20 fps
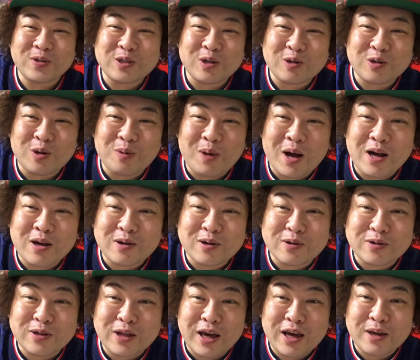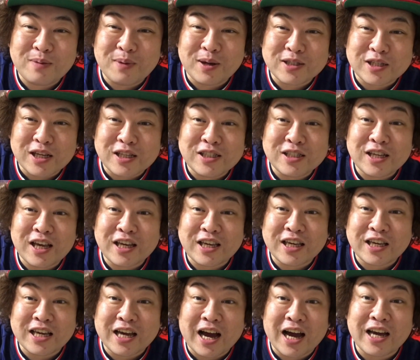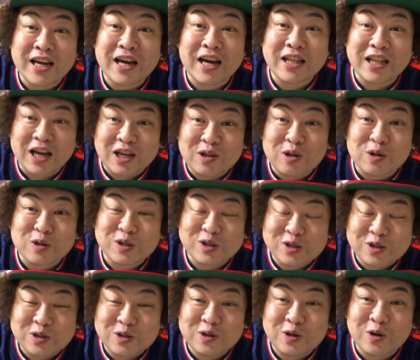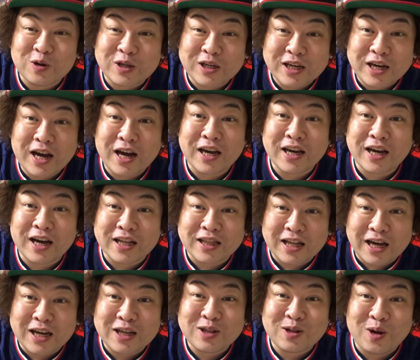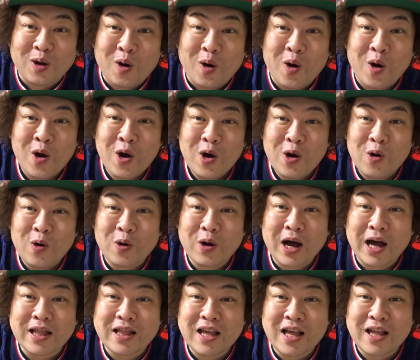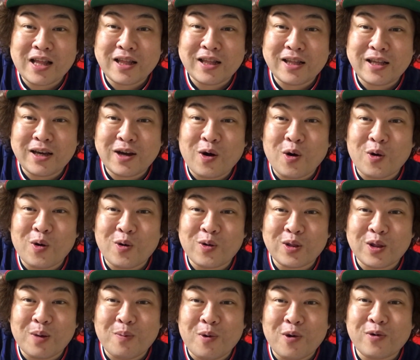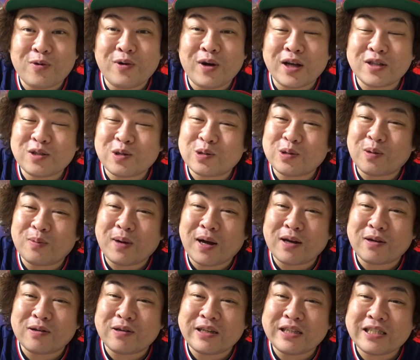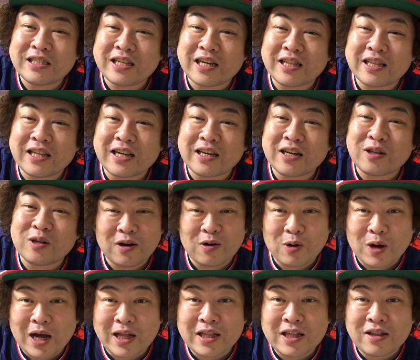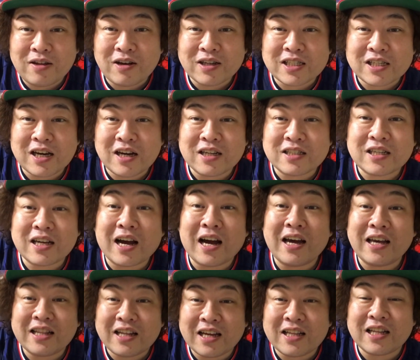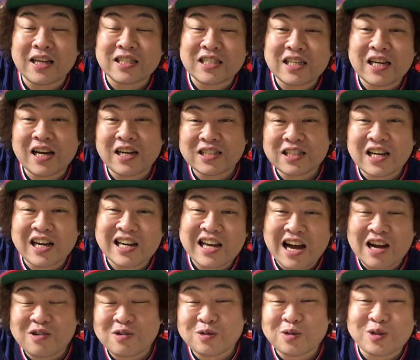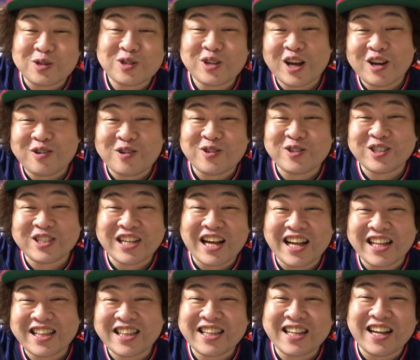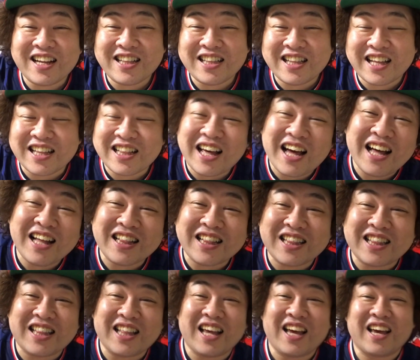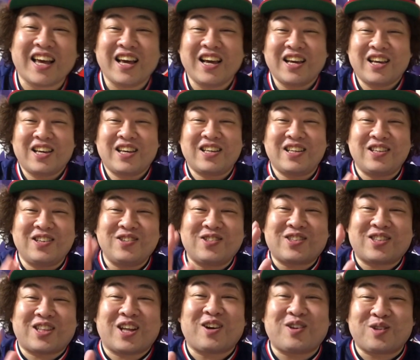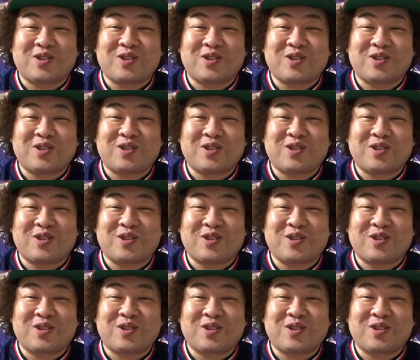ソフトバンクで今全然機会がないと、出場機会がないと、お金に転んで僕はソフトバンク行っちゃったけど、お金では幸せ買えないんだ、幸せはヤクルトスワローズにあったんだなって言って